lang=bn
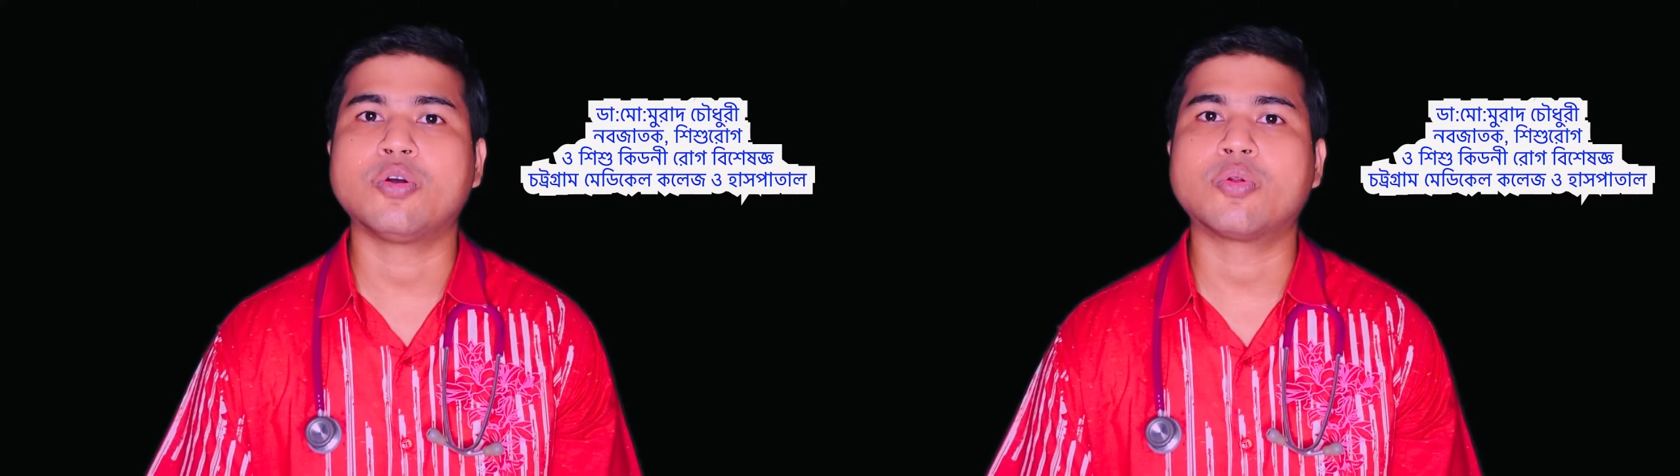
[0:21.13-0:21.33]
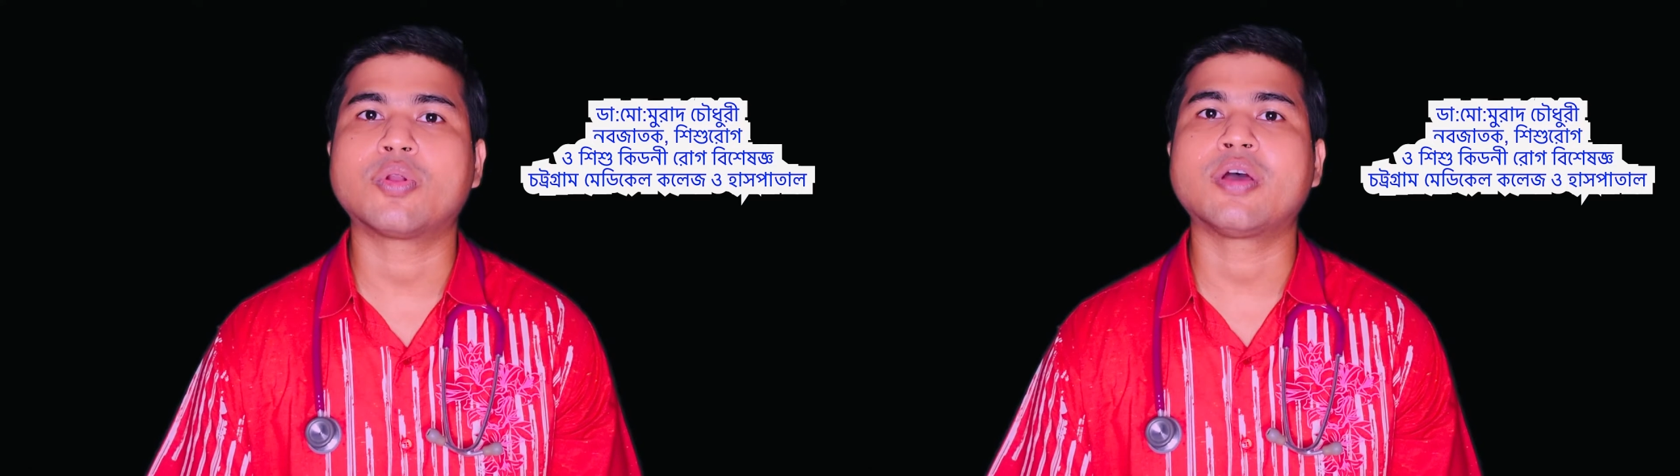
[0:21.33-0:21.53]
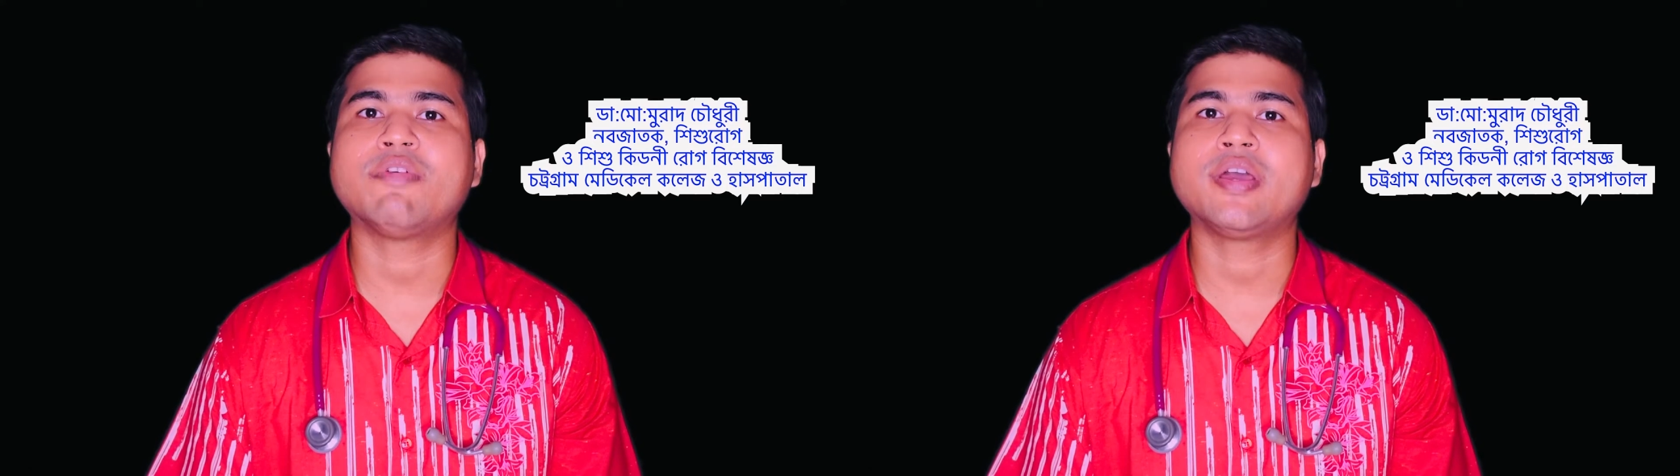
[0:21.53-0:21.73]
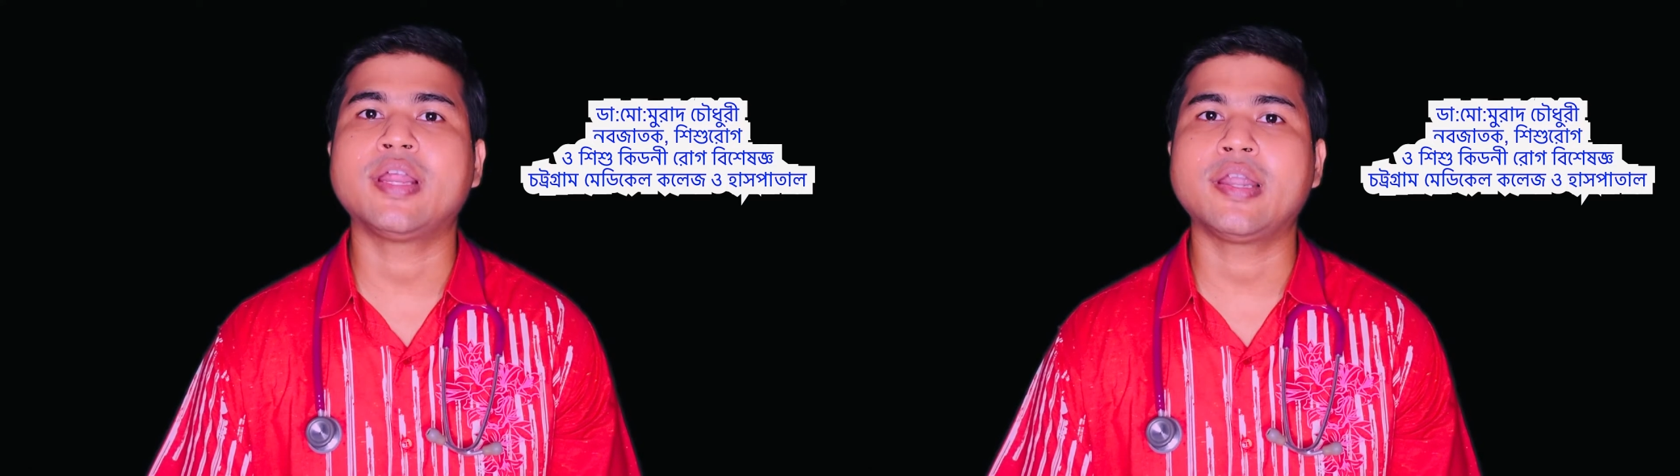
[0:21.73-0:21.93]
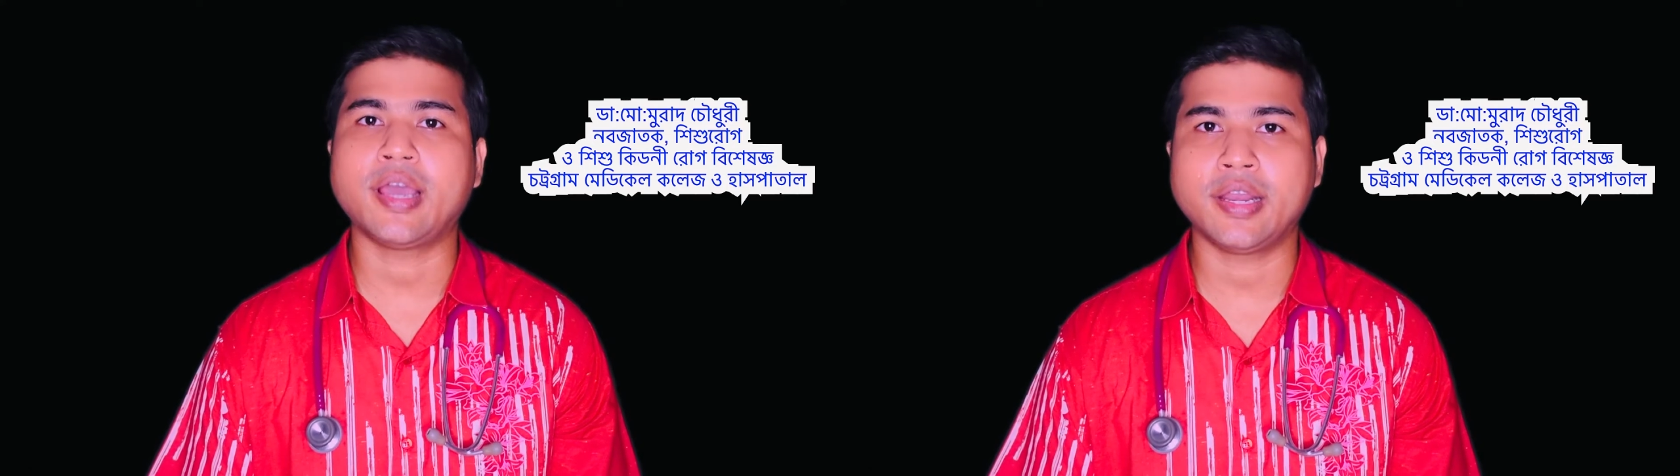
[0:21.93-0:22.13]
রোটা
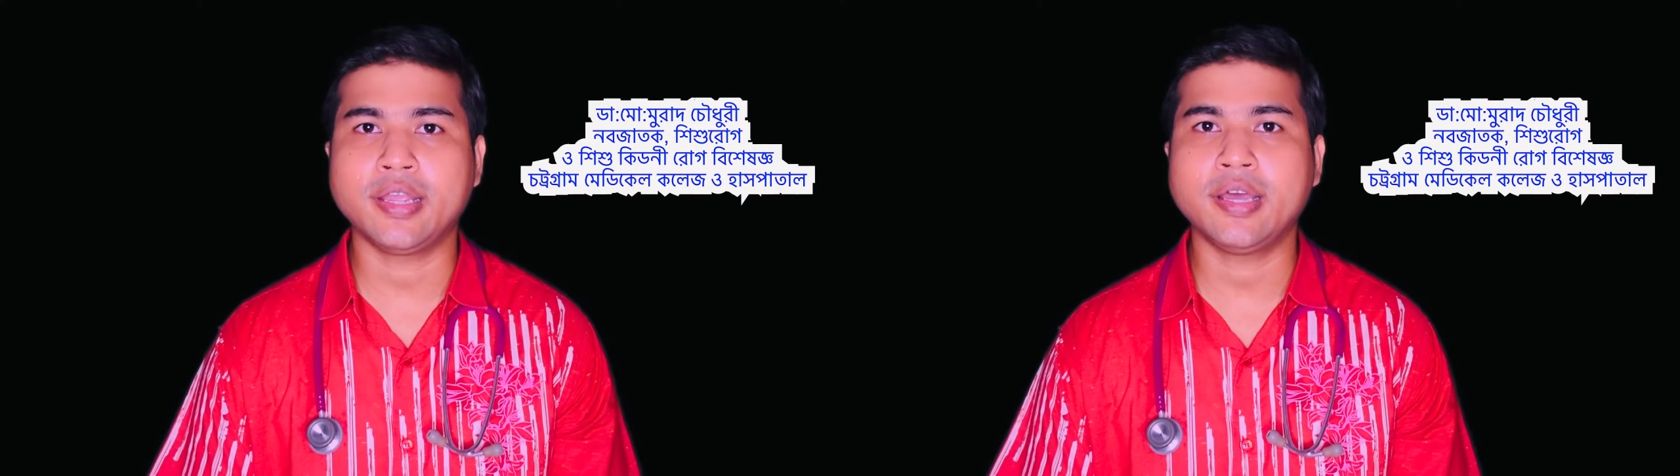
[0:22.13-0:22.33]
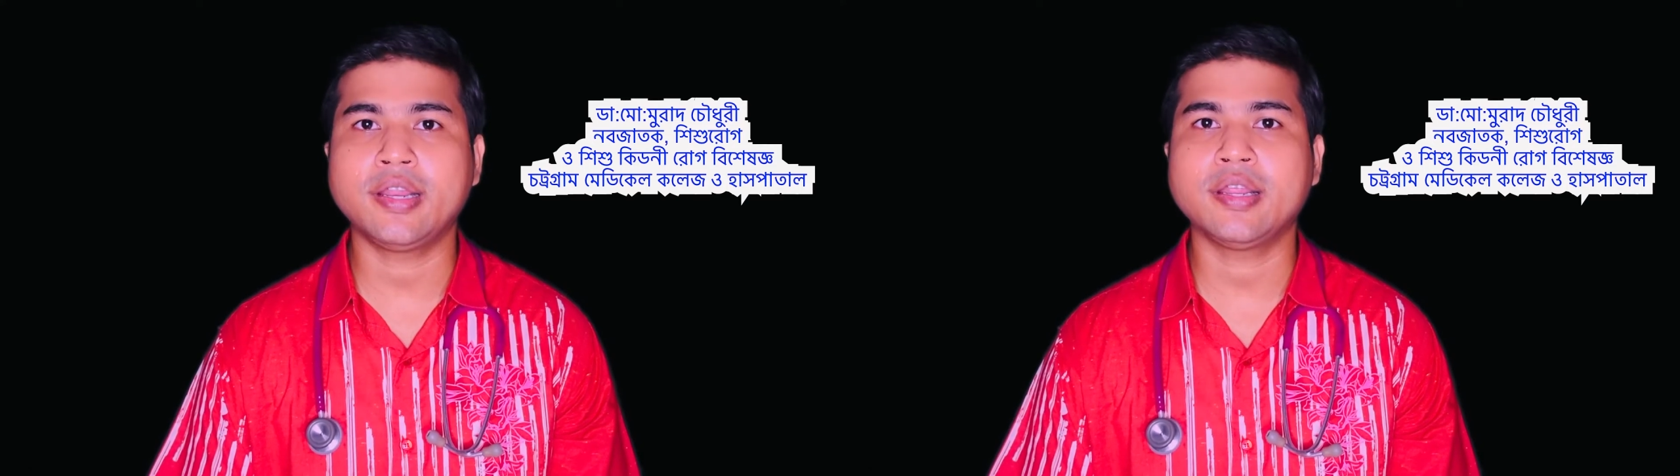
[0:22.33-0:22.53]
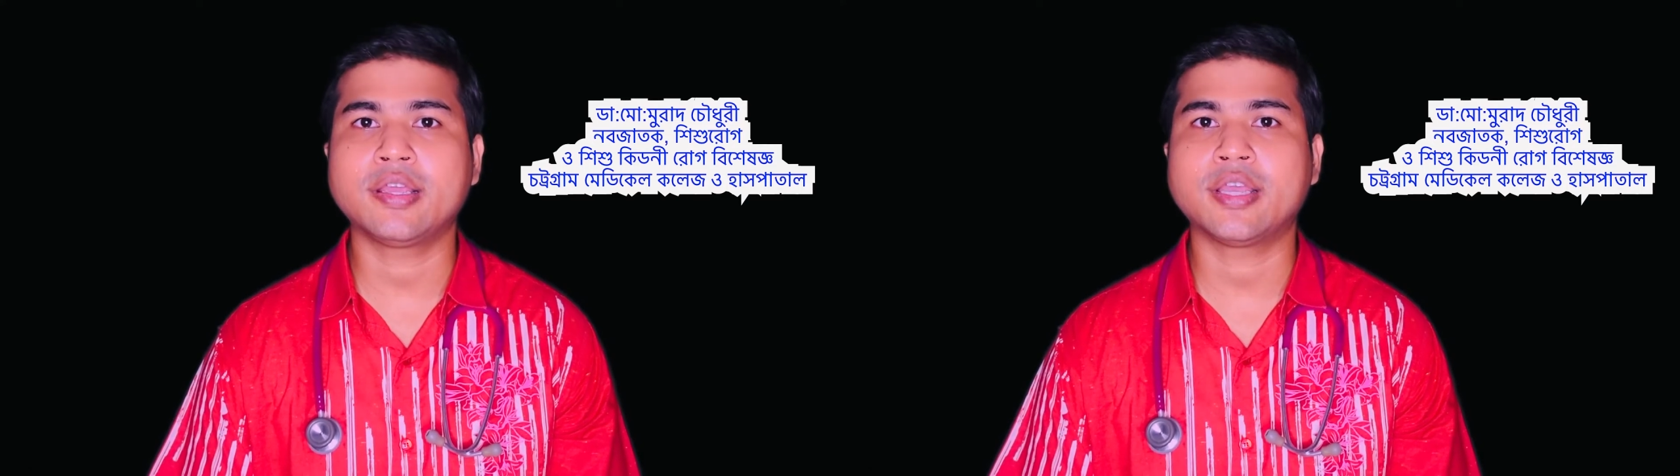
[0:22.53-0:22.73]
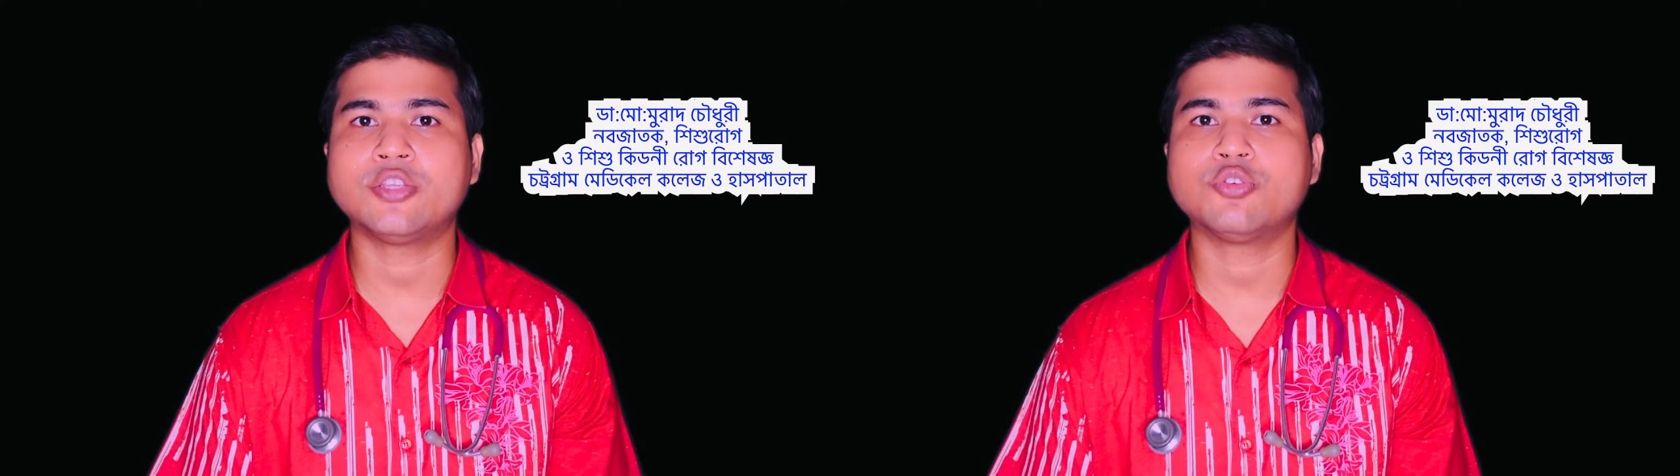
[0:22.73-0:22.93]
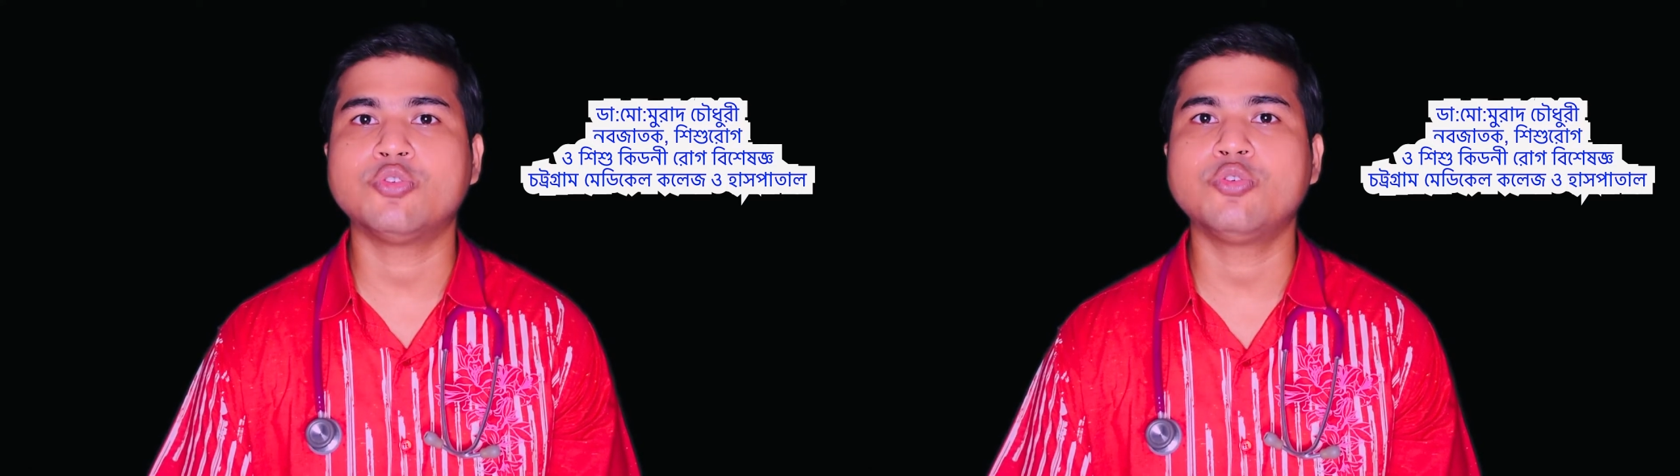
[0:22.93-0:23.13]
ভাইরাল ডায়রিয়ার
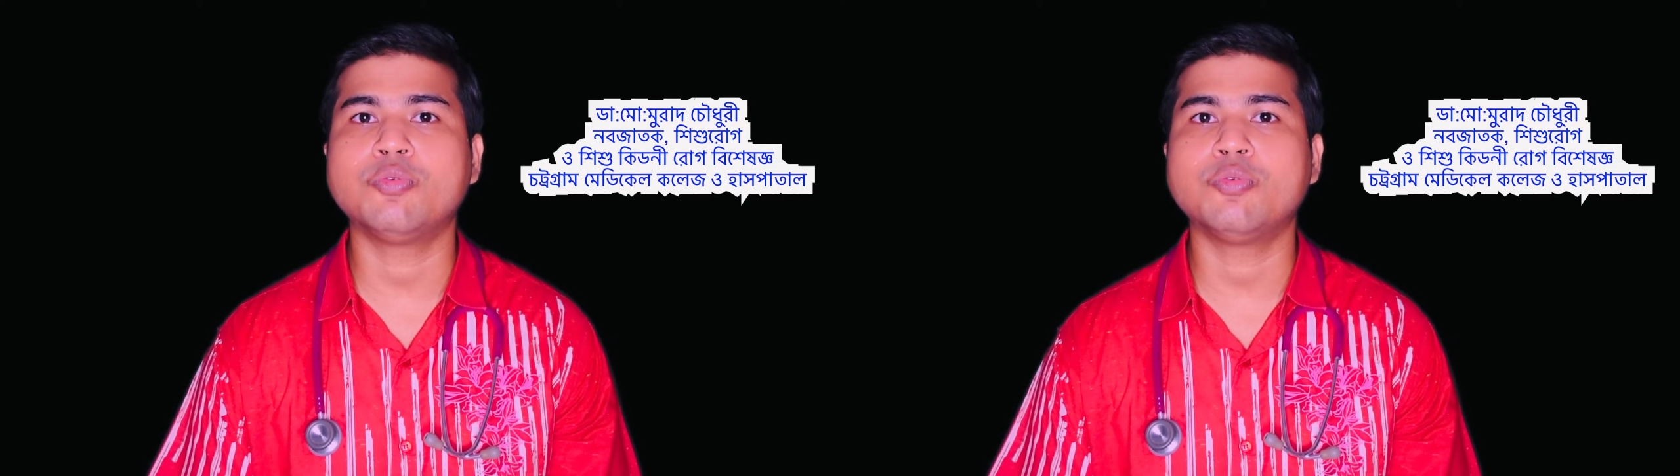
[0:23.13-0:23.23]
কিছু